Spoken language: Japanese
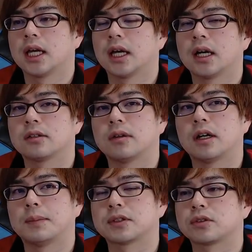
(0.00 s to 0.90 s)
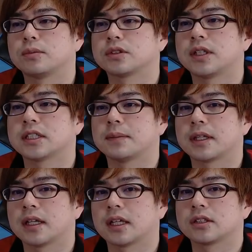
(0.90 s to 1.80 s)
あとはま食物連鎖み
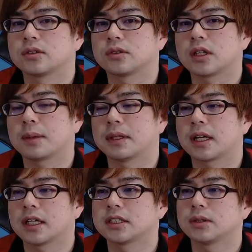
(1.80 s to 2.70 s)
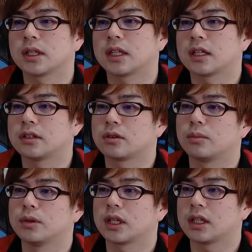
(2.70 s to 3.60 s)
たいなちょっとだけマナが必要になってくる
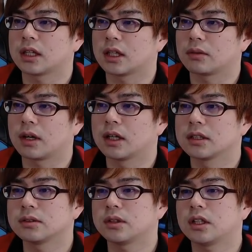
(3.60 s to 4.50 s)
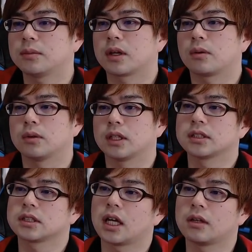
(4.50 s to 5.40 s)
コンボデッキだったりとかそういったにも結構ね
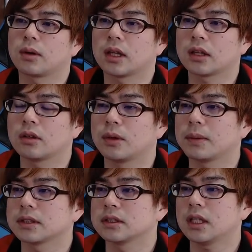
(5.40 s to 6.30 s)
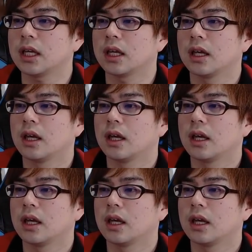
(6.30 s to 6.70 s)
使えるのかなと思いますんで、